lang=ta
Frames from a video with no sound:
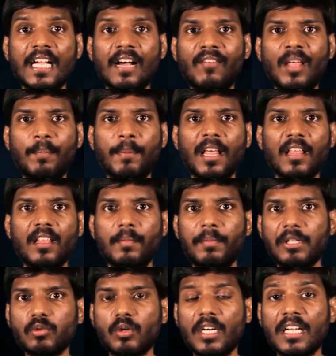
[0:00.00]
கவலைப்படாத
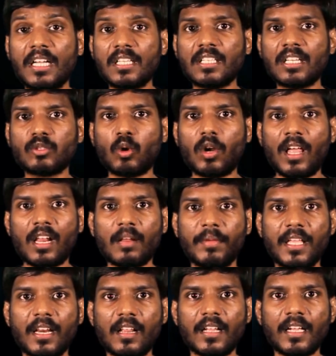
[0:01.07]
அப்படின்னு சொல்லிட்டு கிருஷ்ணர் சொல்ல
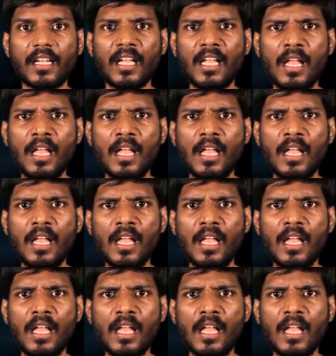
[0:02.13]
ஆரம்பிக்கிறாருங்க